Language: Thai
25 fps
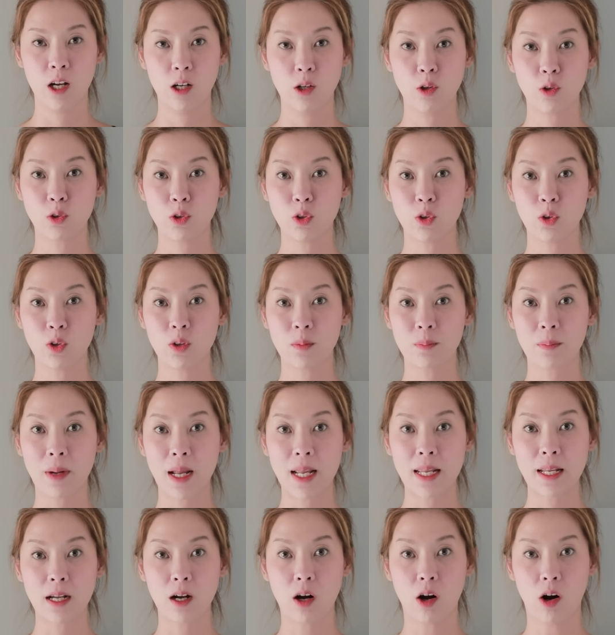ลุงยูนไป
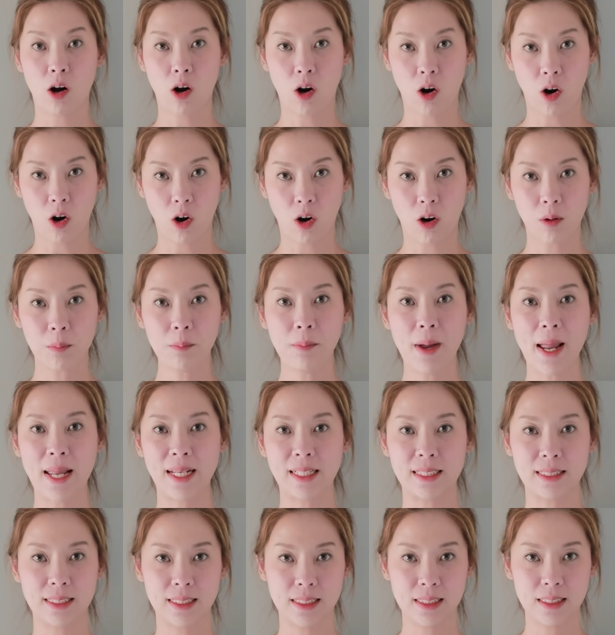ขอแบ่ง
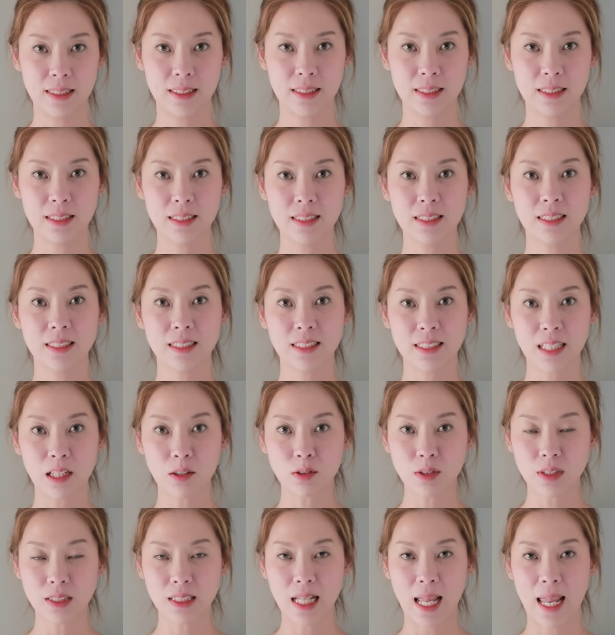ซื้อเจ้า
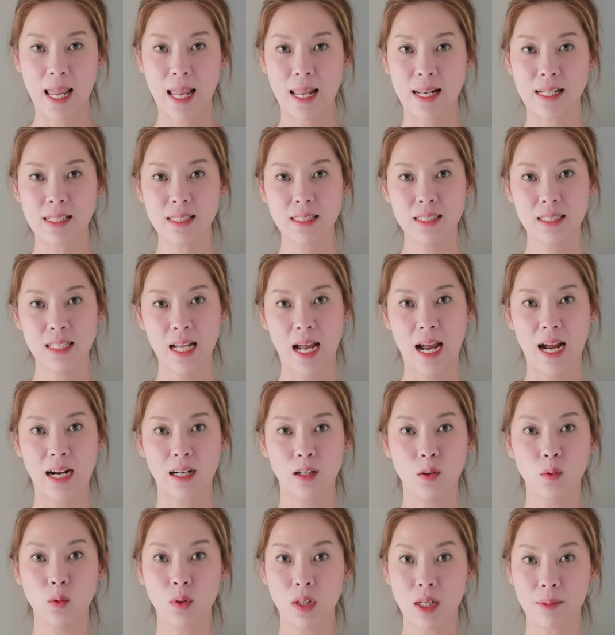แสนจาก
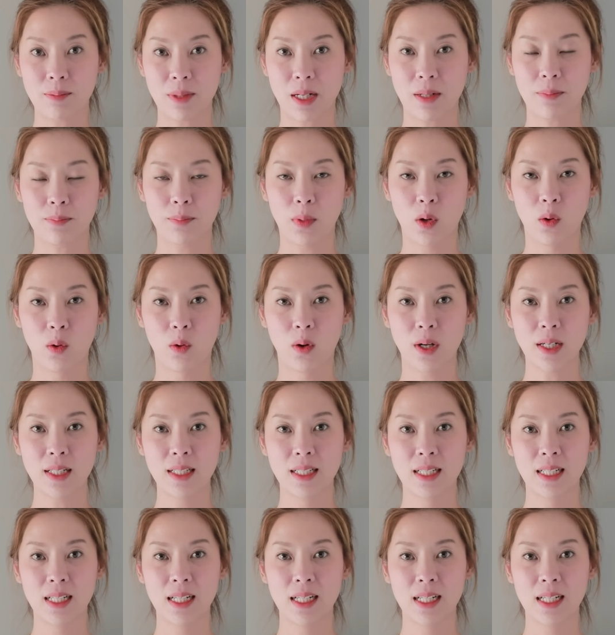ลุงกำนันโป๊ด